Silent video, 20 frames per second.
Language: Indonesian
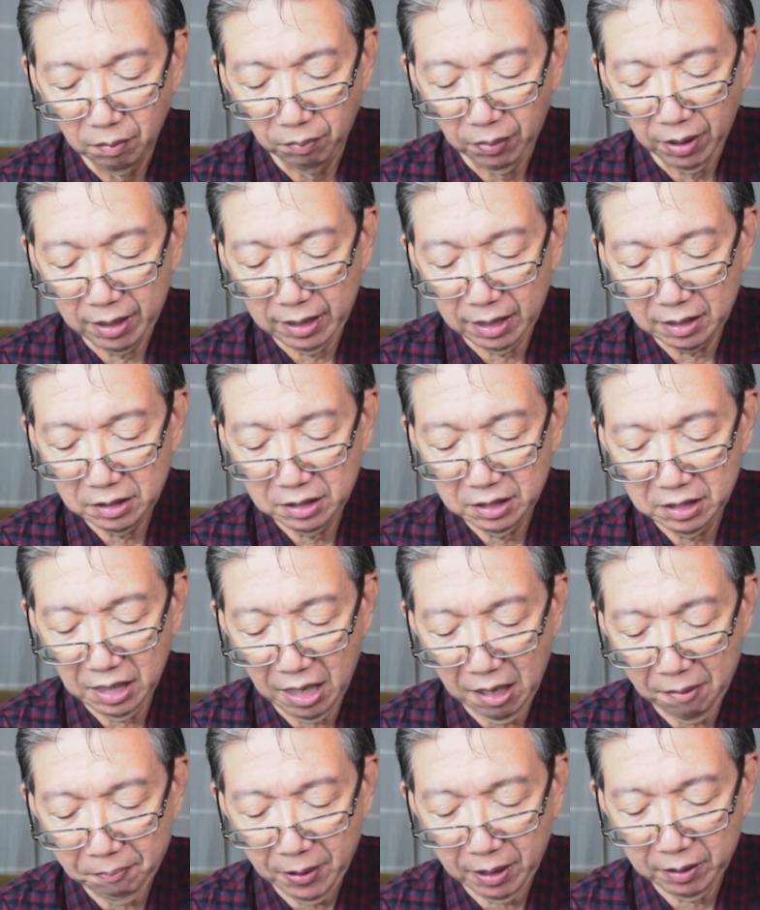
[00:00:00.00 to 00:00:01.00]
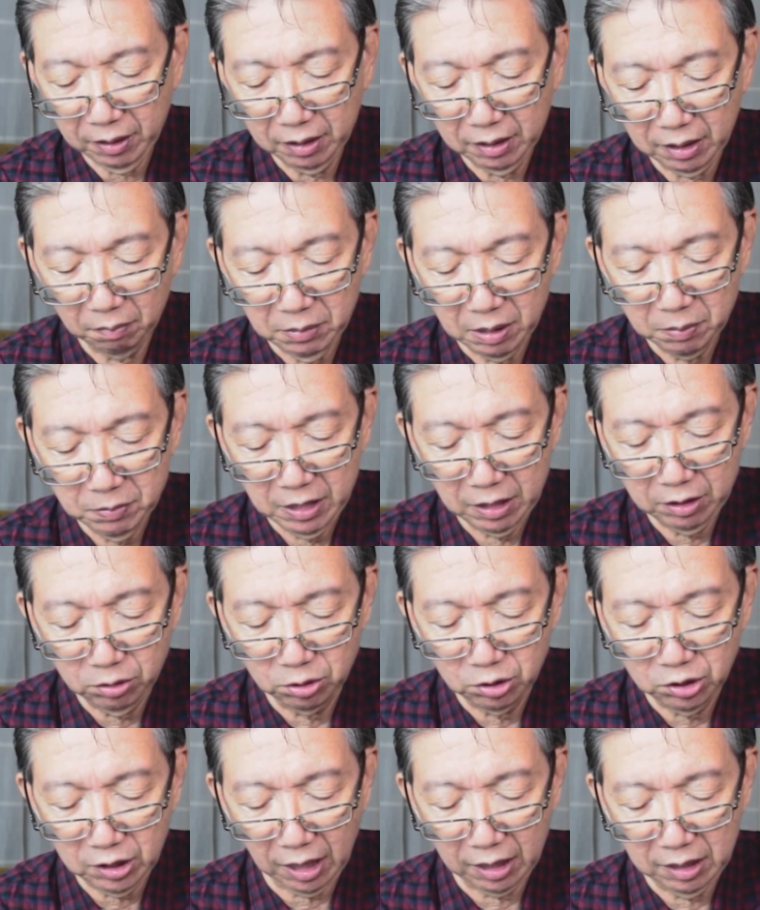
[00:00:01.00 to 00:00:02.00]
Barang siapa tidak
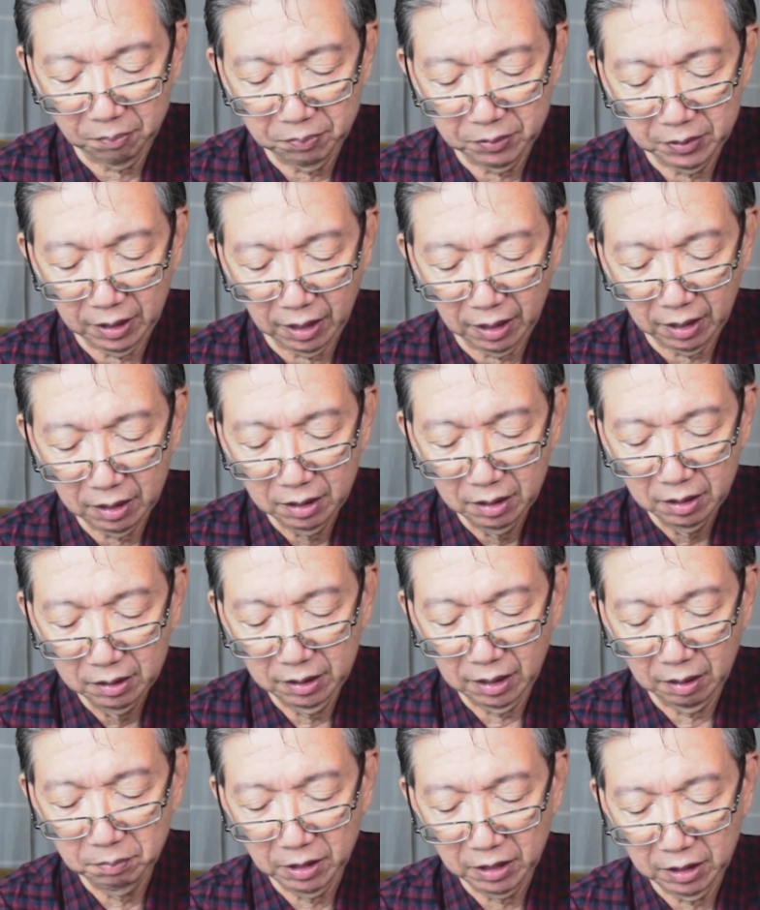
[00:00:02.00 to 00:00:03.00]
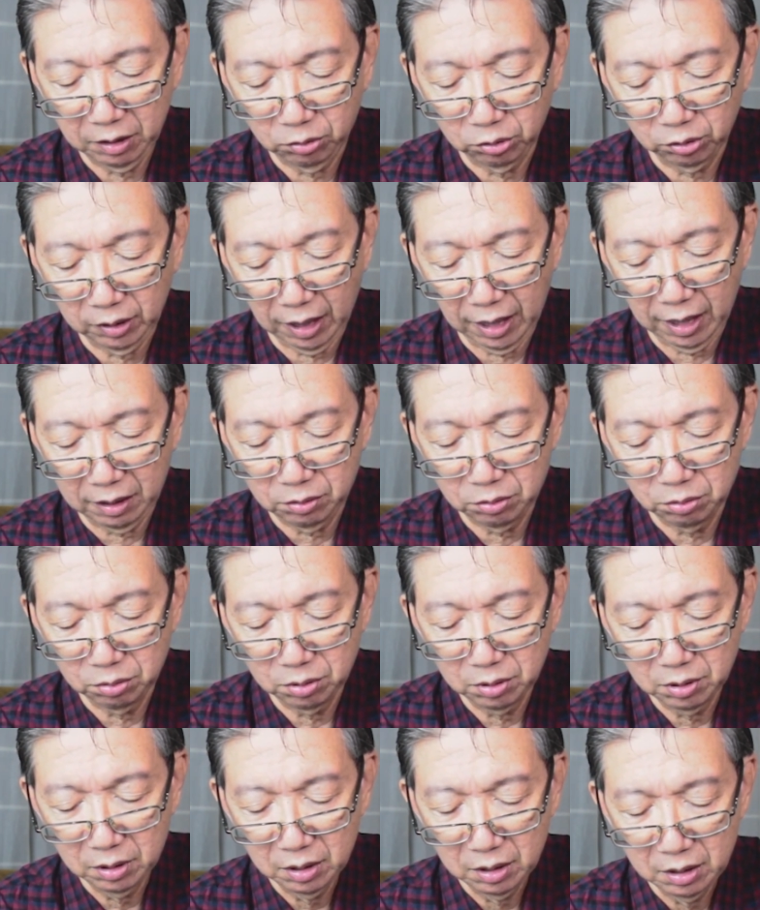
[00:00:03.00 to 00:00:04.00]
memikul salibnya dan mengikut
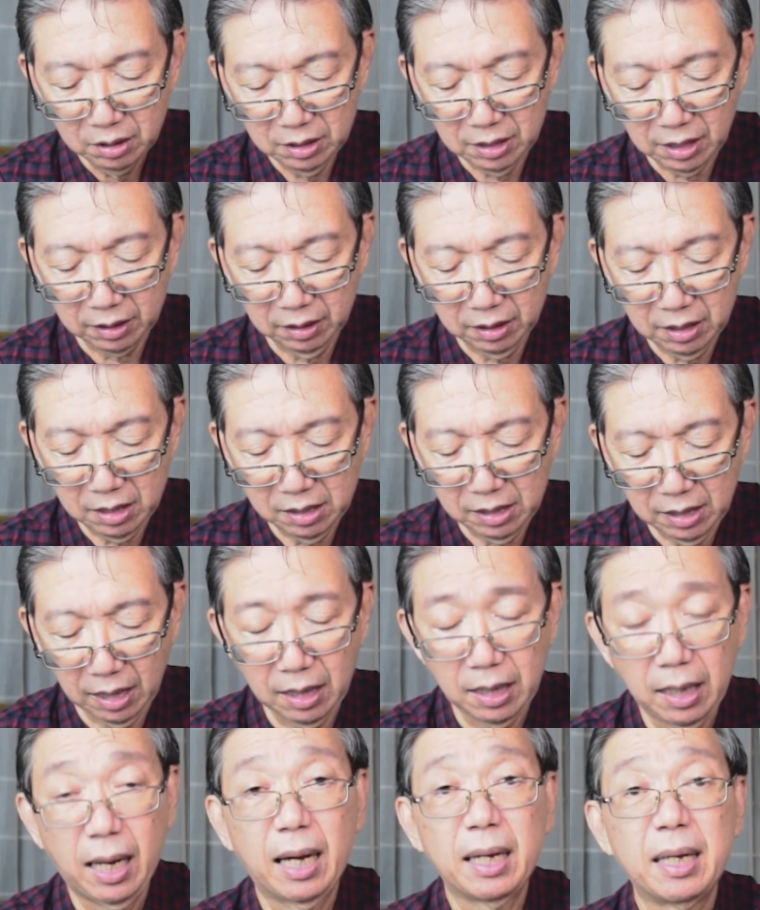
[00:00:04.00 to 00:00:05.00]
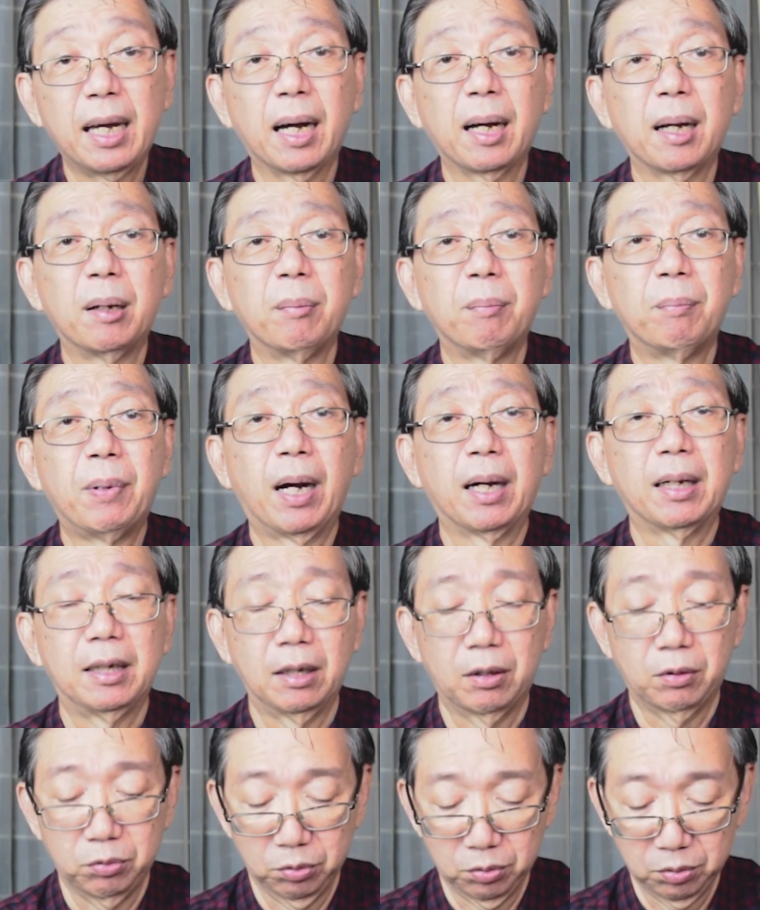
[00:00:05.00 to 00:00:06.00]
aku, ia tidak layak
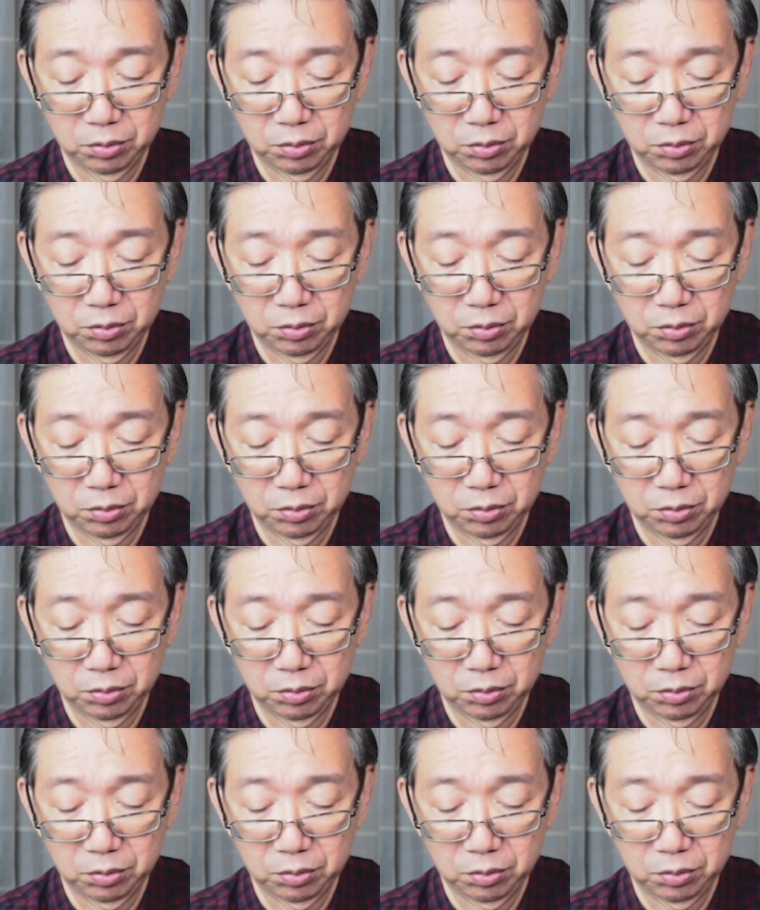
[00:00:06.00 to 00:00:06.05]
bagiku.